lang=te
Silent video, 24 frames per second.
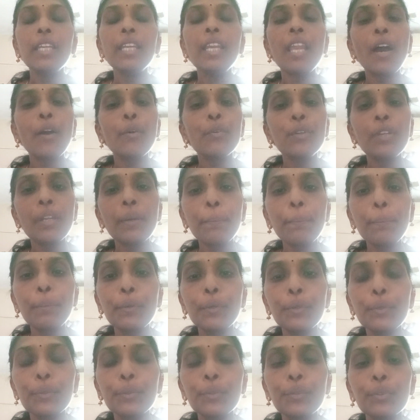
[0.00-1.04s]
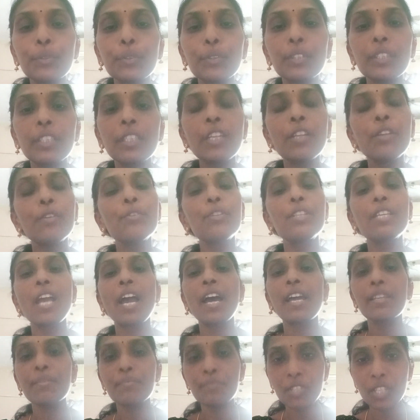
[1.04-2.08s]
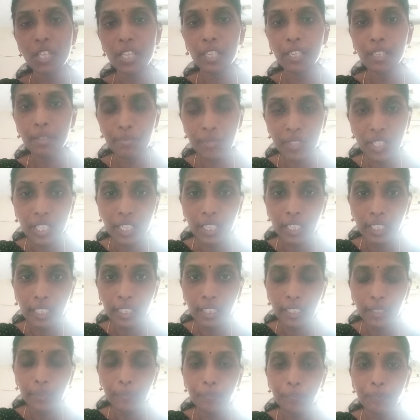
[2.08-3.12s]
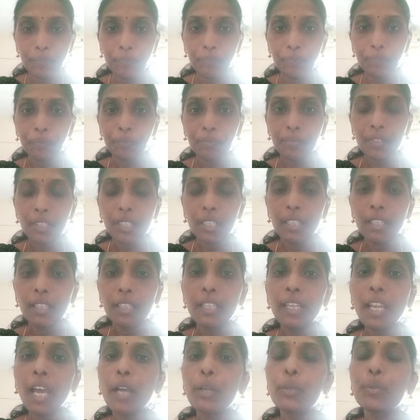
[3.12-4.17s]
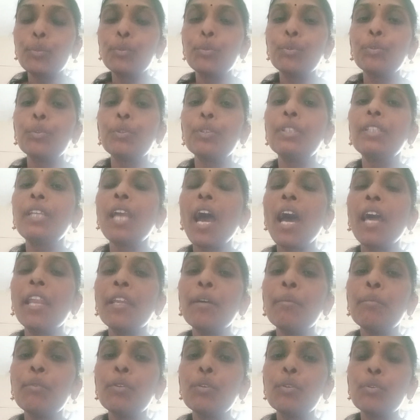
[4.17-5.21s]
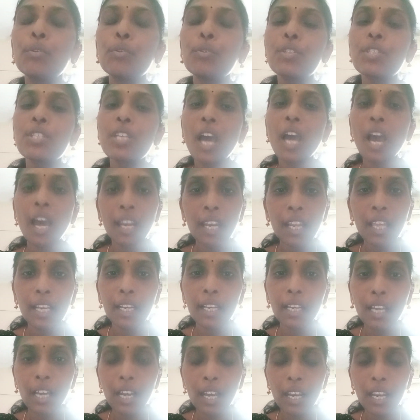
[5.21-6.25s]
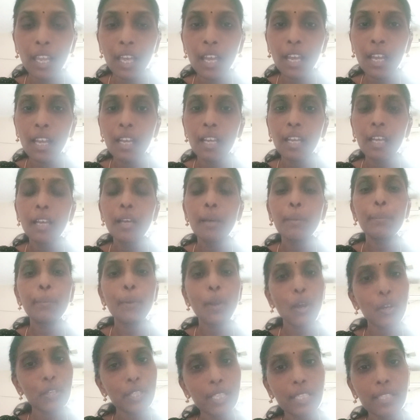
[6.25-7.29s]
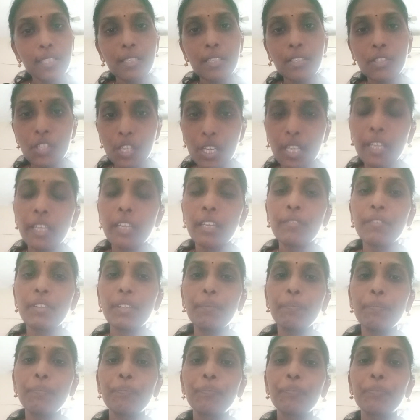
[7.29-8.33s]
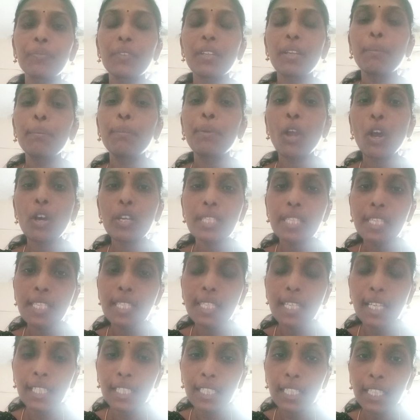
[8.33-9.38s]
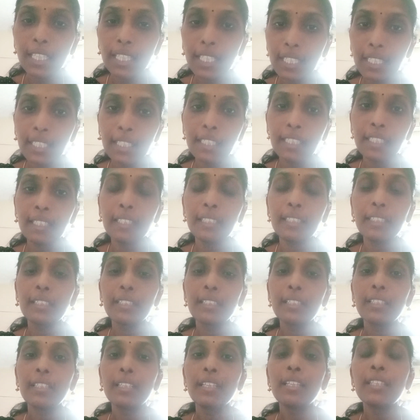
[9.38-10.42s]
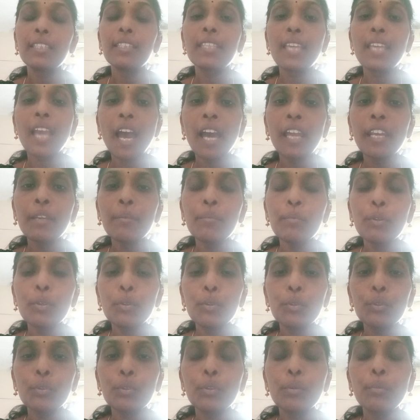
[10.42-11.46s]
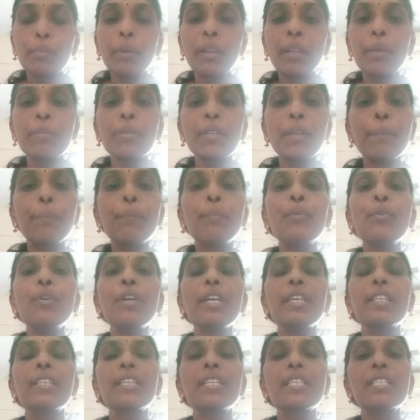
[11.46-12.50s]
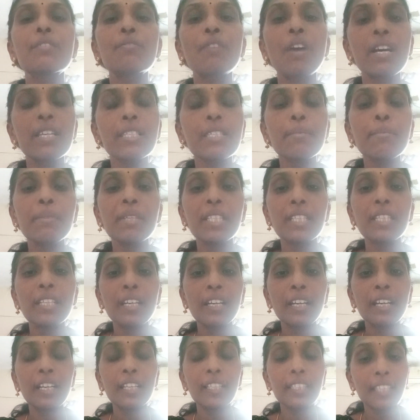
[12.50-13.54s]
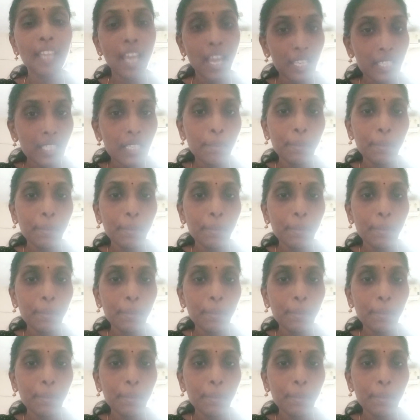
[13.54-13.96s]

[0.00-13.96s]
ఇలా ఉన్నప్పుడు నేను ధ్యానం చేయడం జరిగింది నాకు ధ్యానంలో చాలా రకాల ప్రాసెస్లు జరిగేవి ప్రాసెస్ అంటే ఏంటి ధ్యానంలో మనం ఎప్పుడైతే శ్వాస మీద ధ్యాస